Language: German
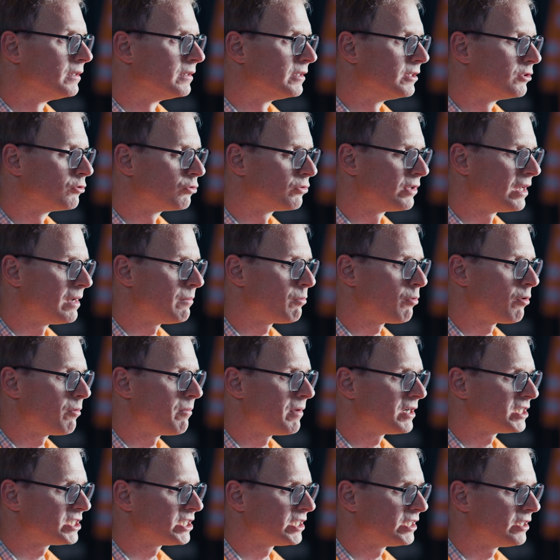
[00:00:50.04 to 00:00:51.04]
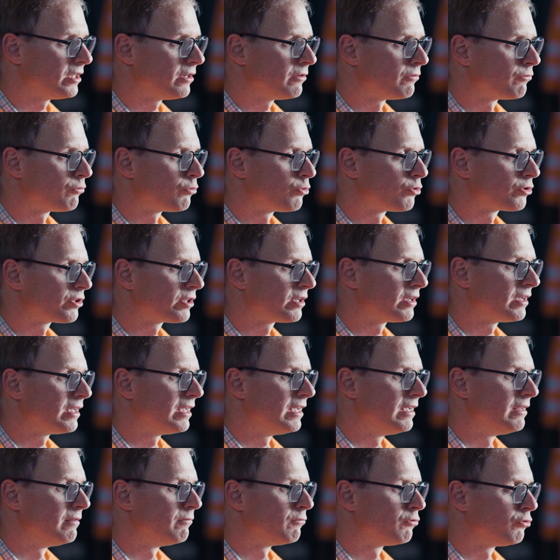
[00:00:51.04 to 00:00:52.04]
Die Tunnelbohrmaschine wurde
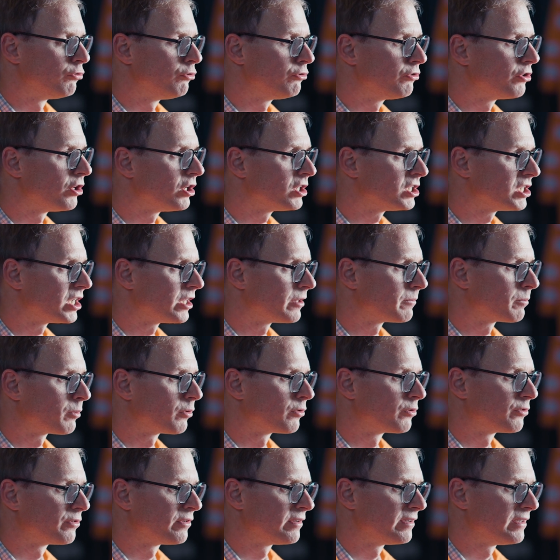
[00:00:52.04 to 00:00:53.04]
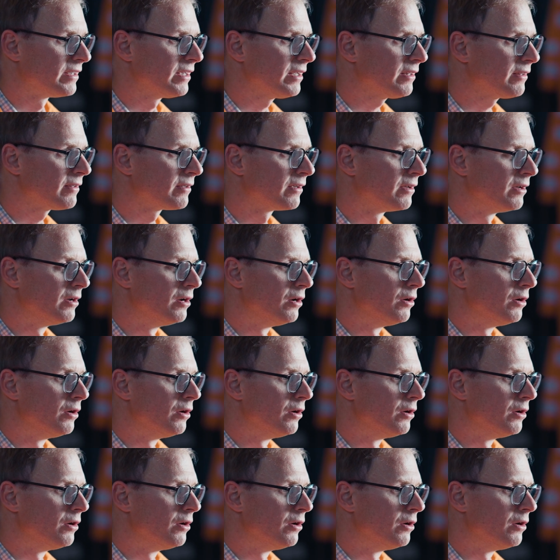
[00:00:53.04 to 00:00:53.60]
in Süddeutschland produziert